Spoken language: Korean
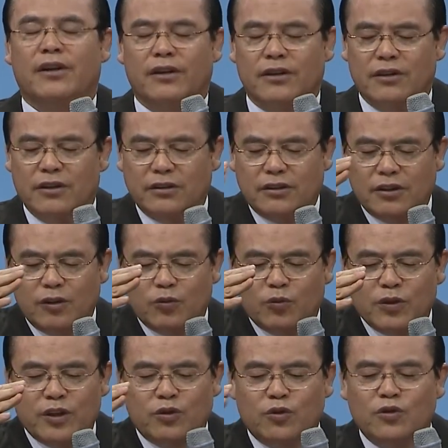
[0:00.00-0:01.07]
그것을
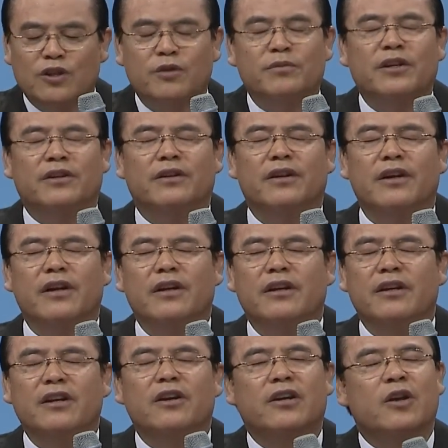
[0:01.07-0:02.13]
우리 주님은
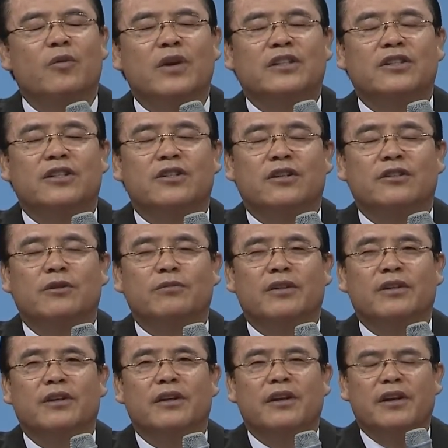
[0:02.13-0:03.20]
이렇게
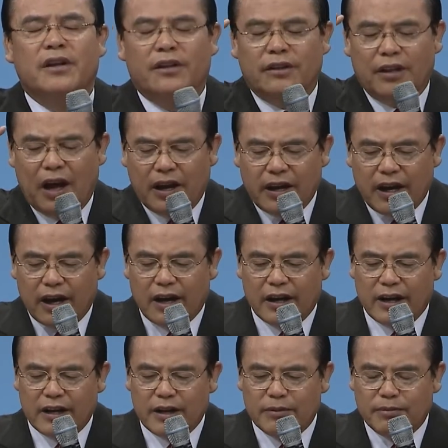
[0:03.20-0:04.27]
외치셨습니다. 나의
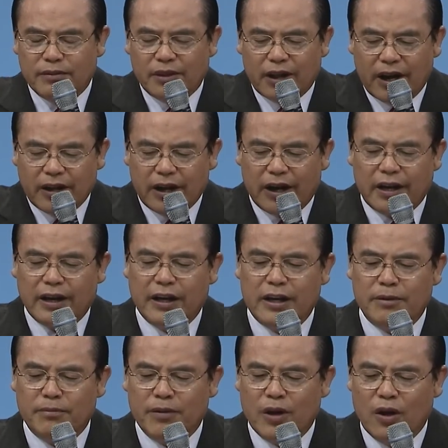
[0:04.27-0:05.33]
하나님, 나의
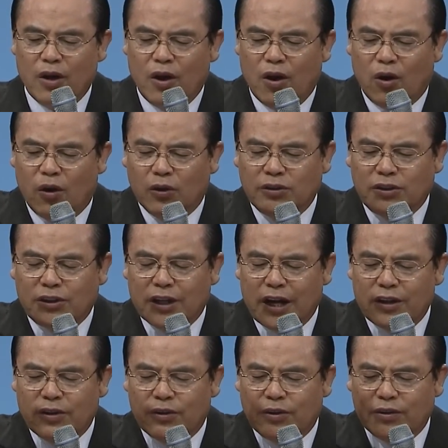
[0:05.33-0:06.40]
하나님,
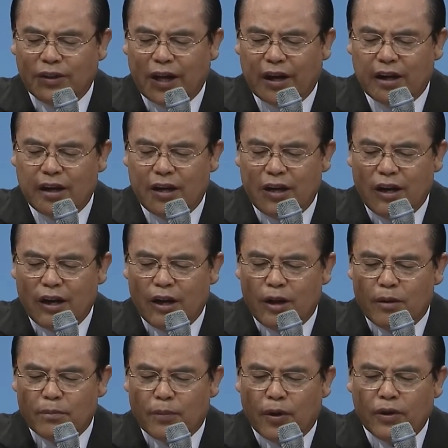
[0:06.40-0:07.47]
어찌하여
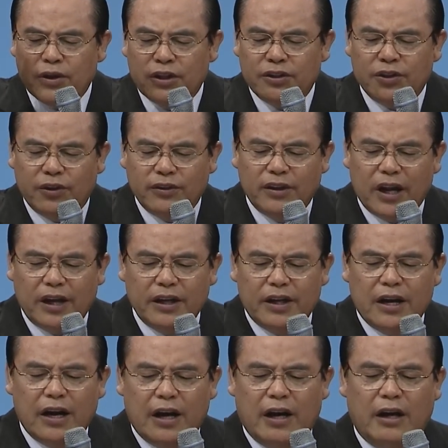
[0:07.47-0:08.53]
나를
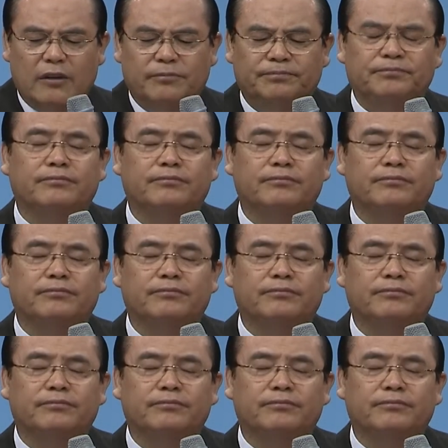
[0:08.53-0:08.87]
버리셨나이까?